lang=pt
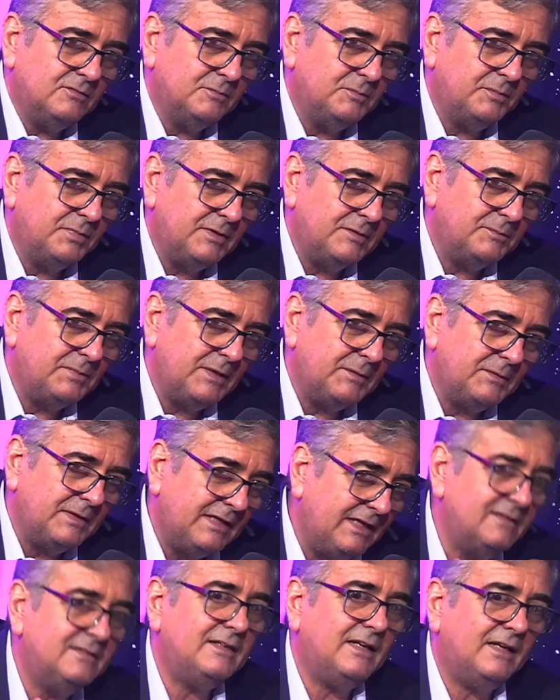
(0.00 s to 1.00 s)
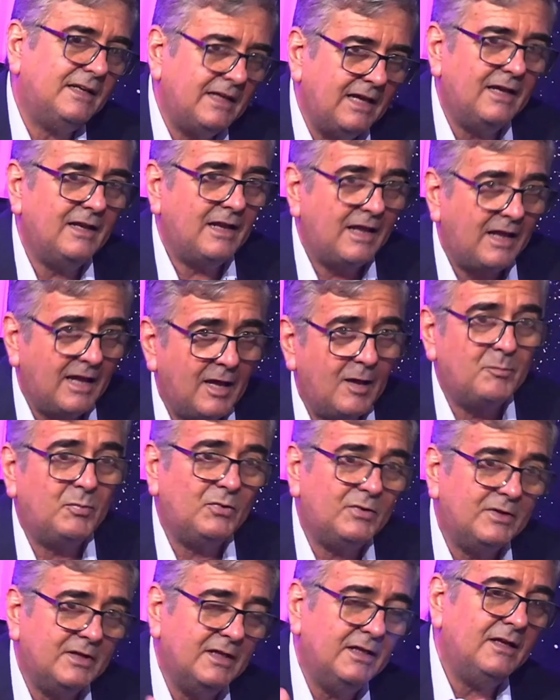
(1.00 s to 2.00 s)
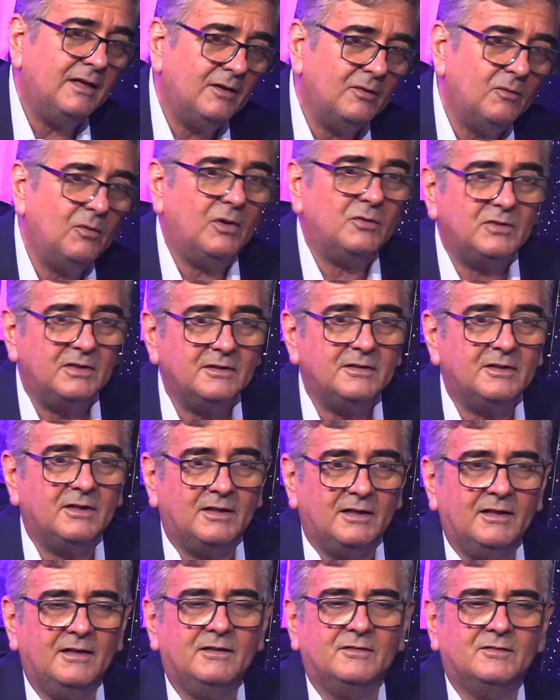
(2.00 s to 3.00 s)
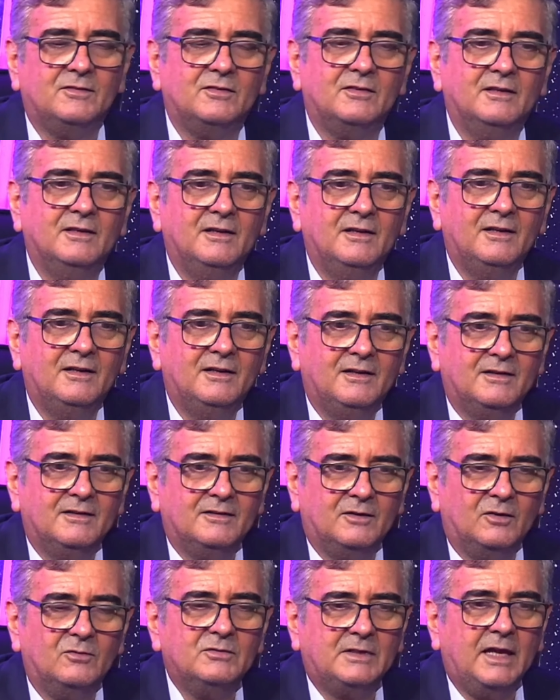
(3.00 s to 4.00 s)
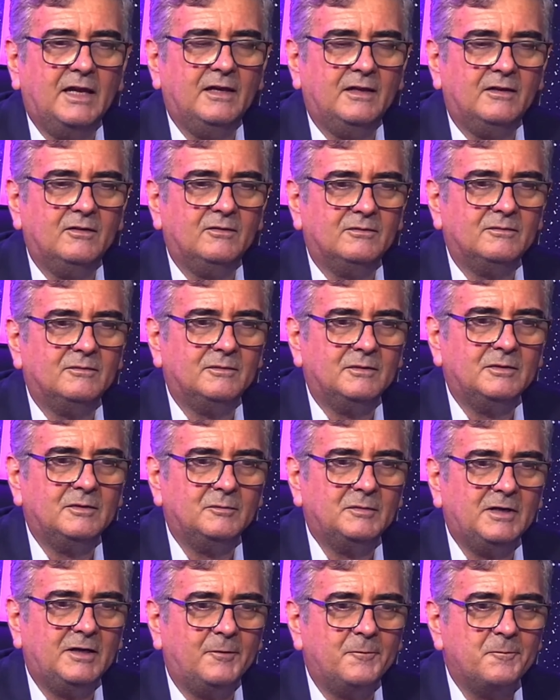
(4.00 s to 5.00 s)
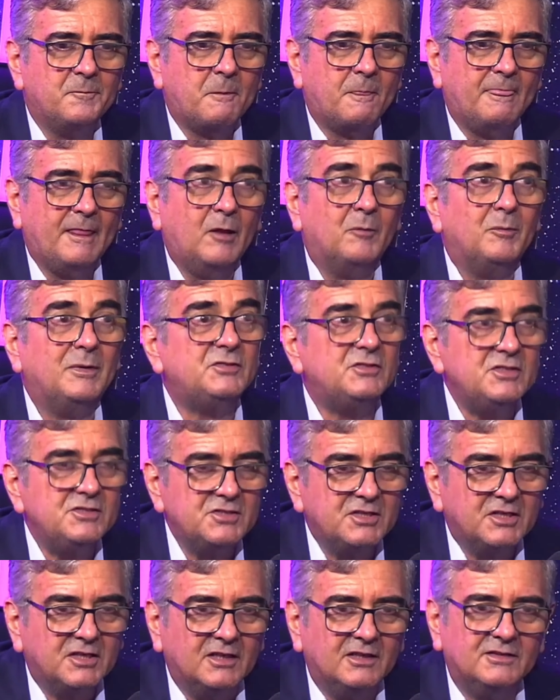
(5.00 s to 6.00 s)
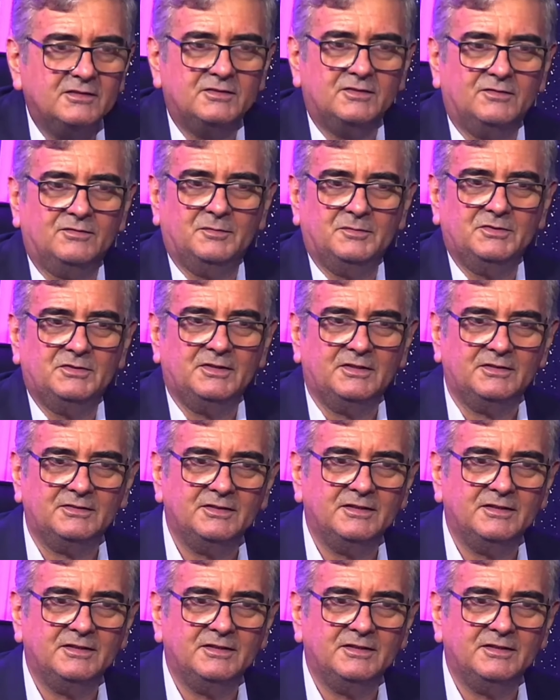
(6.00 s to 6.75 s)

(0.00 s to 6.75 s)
Por que, que você quer ir lá, por quê, qual é o teu interesse? Uhum. Então tem uma, uma sindicância, vamos dizer assim.